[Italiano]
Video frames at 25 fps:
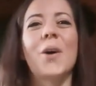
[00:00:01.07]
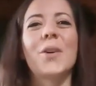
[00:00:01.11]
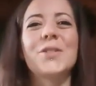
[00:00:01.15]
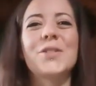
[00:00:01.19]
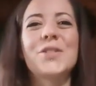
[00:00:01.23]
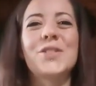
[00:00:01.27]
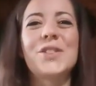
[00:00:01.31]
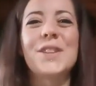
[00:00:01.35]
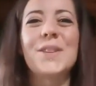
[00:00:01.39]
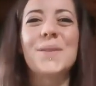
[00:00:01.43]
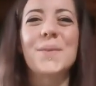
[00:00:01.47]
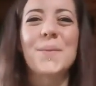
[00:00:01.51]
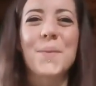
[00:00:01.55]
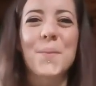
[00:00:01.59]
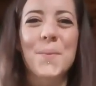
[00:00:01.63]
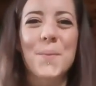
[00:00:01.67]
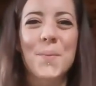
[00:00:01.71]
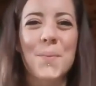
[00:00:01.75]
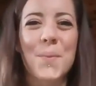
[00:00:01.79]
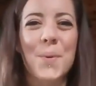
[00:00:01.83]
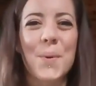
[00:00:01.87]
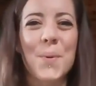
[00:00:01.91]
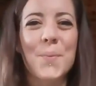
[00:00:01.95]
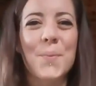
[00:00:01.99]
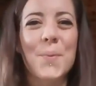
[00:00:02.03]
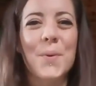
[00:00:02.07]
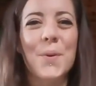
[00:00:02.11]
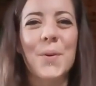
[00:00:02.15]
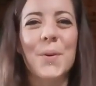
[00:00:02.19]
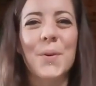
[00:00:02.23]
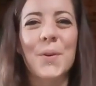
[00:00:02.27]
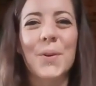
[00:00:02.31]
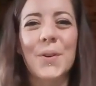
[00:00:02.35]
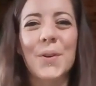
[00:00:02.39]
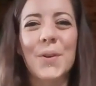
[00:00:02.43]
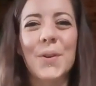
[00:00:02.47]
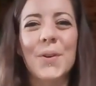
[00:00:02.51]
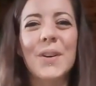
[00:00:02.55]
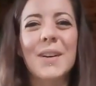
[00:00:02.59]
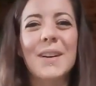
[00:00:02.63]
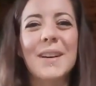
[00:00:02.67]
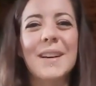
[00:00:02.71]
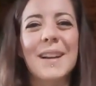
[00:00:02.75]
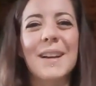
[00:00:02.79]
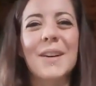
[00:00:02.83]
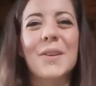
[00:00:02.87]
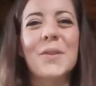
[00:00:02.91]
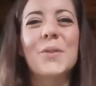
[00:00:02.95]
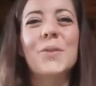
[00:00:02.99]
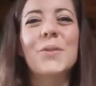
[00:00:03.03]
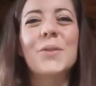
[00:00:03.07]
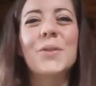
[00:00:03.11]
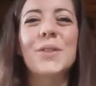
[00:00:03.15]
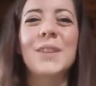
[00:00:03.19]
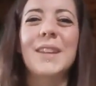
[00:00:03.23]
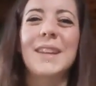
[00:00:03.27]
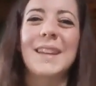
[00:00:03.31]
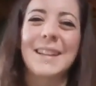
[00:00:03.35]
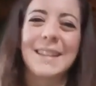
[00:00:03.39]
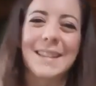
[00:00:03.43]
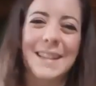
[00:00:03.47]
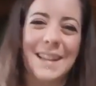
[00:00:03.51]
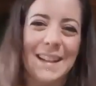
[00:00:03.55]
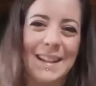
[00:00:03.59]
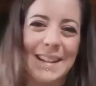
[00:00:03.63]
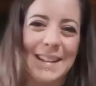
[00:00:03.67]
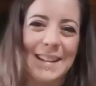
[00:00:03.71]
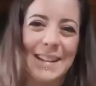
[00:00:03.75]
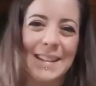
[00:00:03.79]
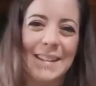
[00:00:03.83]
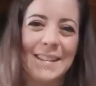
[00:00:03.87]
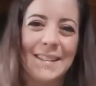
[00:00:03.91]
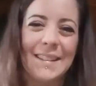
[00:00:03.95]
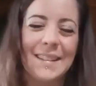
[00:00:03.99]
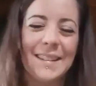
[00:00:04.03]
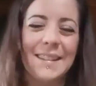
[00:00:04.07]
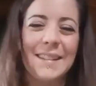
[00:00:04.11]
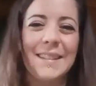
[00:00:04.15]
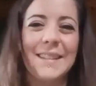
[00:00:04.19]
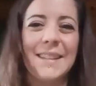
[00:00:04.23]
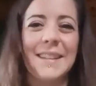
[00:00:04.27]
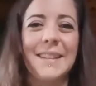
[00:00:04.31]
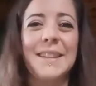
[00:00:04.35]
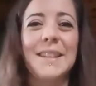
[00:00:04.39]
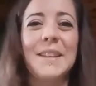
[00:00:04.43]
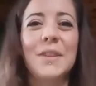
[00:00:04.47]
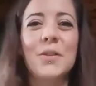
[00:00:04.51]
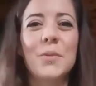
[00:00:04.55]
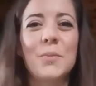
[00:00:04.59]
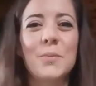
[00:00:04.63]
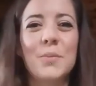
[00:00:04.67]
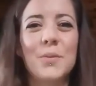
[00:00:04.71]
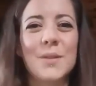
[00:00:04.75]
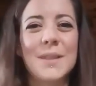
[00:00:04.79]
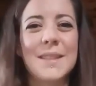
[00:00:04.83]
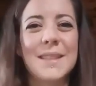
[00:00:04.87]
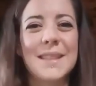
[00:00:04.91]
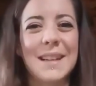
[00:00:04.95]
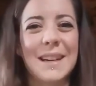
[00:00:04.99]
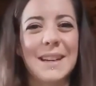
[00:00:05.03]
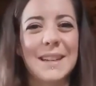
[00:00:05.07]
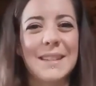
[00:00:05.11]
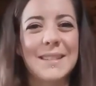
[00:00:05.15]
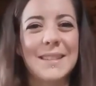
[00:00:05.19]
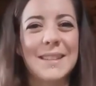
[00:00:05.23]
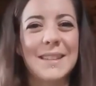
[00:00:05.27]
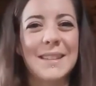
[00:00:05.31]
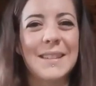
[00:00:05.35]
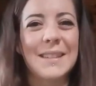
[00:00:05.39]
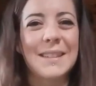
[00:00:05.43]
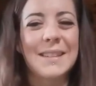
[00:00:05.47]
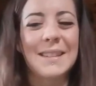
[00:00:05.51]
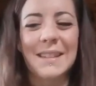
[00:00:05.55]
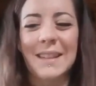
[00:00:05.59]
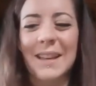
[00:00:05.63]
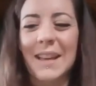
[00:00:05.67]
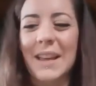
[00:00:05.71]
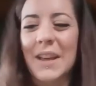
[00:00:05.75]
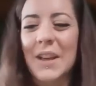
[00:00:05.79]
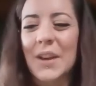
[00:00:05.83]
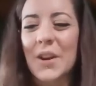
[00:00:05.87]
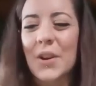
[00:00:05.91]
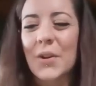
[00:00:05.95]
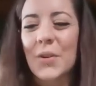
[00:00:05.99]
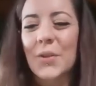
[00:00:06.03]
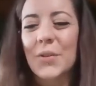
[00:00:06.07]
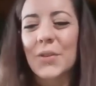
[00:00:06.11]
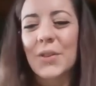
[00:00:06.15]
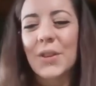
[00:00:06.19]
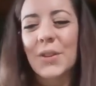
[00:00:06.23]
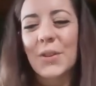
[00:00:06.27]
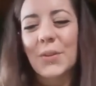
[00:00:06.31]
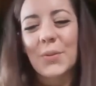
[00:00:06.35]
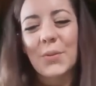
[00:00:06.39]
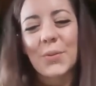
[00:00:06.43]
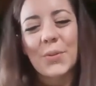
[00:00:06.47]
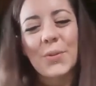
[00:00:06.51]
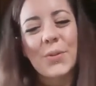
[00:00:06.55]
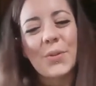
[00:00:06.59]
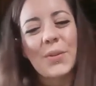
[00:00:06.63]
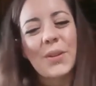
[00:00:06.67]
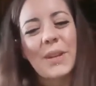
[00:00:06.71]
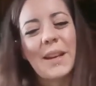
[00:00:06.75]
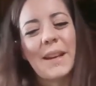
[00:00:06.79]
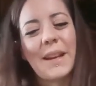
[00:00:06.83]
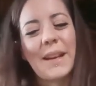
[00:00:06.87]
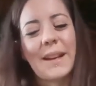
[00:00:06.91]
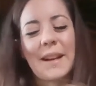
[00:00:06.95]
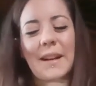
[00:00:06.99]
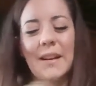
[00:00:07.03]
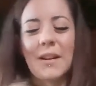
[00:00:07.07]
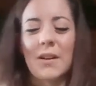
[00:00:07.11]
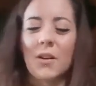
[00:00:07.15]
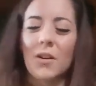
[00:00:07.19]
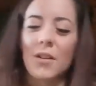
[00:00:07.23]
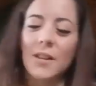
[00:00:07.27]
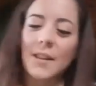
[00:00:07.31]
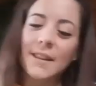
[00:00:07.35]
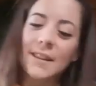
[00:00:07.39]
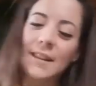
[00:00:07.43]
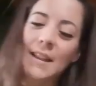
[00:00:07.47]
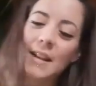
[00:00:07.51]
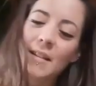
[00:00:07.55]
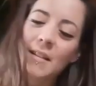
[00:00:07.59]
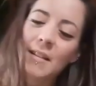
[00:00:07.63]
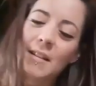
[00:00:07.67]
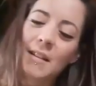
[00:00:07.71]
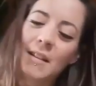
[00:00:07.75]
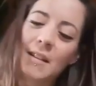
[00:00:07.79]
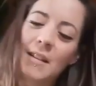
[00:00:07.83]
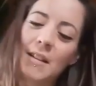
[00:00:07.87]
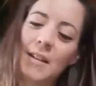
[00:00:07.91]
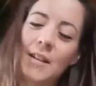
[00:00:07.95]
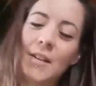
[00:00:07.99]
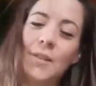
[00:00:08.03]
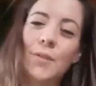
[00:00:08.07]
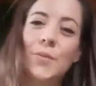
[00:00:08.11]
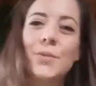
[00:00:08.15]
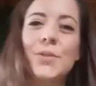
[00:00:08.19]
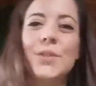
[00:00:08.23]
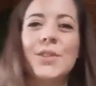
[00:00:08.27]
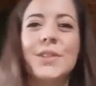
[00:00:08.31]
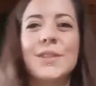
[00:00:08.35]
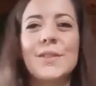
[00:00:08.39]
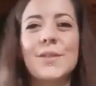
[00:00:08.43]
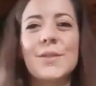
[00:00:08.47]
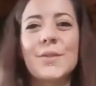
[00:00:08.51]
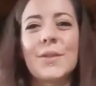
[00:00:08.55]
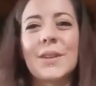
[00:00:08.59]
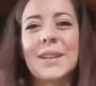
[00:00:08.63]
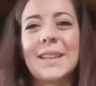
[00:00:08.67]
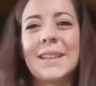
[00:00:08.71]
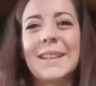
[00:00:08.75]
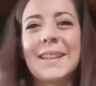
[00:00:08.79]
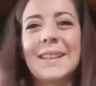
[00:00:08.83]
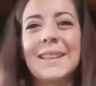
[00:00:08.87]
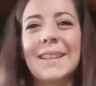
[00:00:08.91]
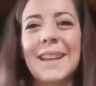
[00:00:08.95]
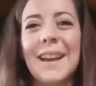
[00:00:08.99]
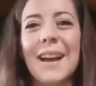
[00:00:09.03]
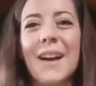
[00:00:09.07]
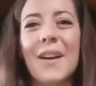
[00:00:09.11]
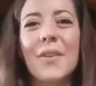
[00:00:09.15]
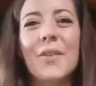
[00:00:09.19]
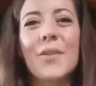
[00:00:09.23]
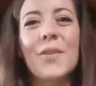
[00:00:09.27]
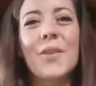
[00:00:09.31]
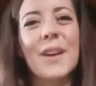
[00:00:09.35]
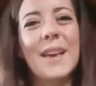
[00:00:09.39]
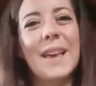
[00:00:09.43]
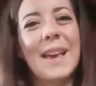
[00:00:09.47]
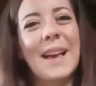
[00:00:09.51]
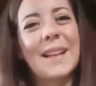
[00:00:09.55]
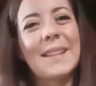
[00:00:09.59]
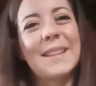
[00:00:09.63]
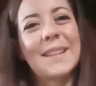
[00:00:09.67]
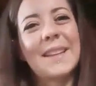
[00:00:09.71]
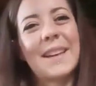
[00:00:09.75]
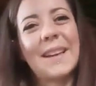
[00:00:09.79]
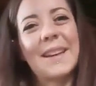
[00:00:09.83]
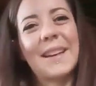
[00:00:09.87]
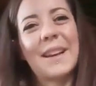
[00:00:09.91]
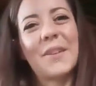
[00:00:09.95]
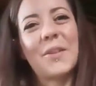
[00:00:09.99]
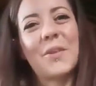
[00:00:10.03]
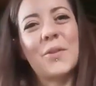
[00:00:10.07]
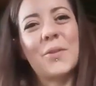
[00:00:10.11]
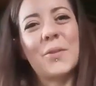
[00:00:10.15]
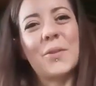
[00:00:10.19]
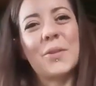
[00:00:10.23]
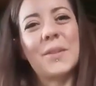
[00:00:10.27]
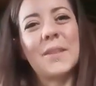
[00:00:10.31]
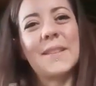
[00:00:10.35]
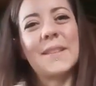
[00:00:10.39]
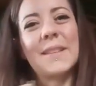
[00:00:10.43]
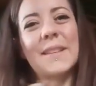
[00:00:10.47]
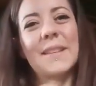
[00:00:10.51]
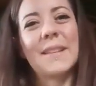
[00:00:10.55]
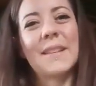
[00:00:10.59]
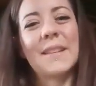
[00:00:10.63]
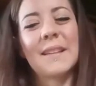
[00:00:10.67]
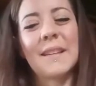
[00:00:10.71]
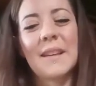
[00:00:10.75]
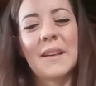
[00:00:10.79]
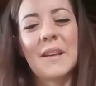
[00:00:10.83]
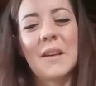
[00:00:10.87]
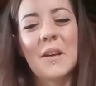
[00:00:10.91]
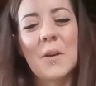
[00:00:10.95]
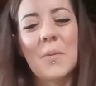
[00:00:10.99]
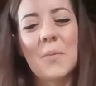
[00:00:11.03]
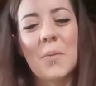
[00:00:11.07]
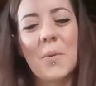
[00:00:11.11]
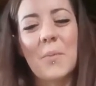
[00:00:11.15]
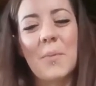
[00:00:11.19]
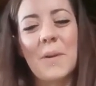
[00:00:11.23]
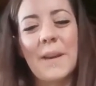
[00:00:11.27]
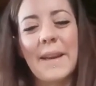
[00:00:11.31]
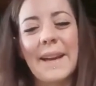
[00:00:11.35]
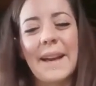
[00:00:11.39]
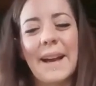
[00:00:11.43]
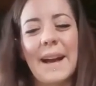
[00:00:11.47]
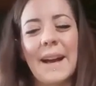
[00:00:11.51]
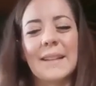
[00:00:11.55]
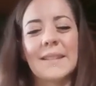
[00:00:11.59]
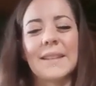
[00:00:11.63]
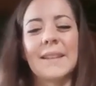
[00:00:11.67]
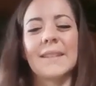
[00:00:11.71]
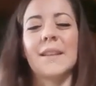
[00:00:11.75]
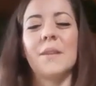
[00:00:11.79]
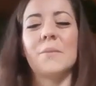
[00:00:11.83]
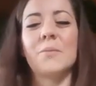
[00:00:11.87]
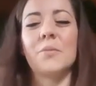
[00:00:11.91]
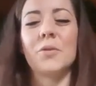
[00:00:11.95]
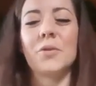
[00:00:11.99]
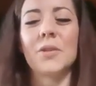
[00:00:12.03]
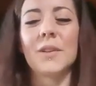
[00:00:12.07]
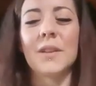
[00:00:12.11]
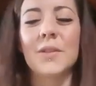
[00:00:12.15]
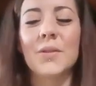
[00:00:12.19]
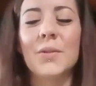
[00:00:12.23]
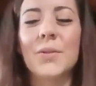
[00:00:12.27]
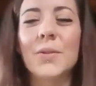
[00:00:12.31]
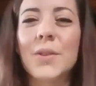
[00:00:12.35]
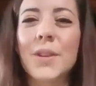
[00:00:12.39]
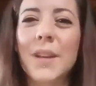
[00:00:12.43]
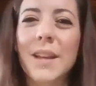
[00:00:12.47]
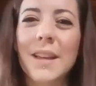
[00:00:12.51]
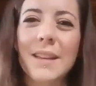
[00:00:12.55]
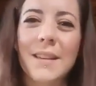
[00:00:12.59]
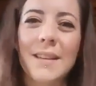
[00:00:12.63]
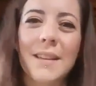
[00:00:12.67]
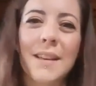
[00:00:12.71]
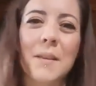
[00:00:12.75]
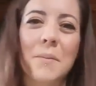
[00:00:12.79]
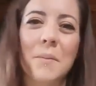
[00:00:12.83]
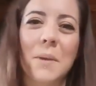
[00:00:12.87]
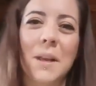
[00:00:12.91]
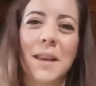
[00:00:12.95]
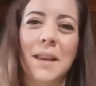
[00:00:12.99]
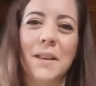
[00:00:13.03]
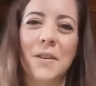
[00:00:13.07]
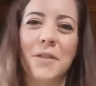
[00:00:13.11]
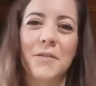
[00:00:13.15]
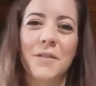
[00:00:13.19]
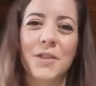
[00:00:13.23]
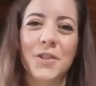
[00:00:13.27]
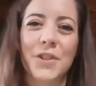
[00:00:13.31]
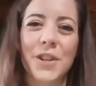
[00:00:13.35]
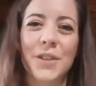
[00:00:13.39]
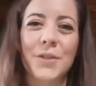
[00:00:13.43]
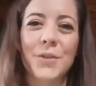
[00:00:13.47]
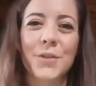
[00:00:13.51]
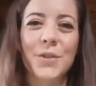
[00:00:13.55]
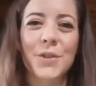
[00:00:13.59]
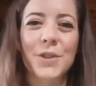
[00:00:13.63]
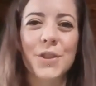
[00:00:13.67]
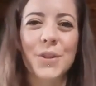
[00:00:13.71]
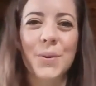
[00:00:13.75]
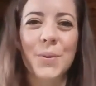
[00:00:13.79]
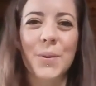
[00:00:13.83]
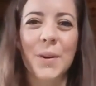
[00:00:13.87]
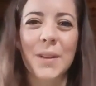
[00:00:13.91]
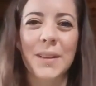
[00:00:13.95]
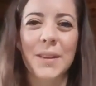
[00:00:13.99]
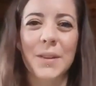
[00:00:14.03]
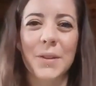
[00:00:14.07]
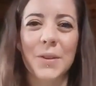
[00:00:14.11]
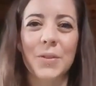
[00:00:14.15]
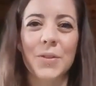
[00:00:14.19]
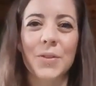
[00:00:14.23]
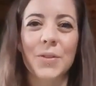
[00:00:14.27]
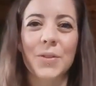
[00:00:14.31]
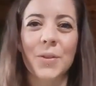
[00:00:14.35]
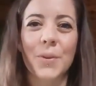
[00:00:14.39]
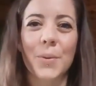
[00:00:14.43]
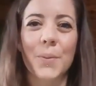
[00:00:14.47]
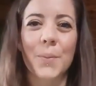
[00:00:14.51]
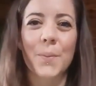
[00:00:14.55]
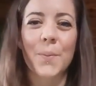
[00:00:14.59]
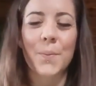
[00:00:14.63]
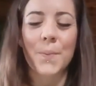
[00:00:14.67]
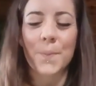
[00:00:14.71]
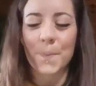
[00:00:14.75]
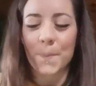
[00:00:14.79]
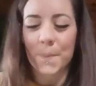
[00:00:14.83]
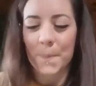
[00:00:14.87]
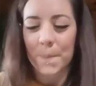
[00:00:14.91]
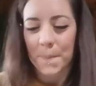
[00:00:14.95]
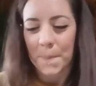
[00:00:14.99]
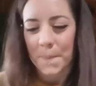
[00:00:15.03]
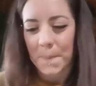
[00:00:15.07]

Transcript: Oggi propongo Racconto di Natale di Dino Buzzati, contenuto nella raccolta L'uccisione del drago e altri racconti, pubblicata da Mondadori nel 1958.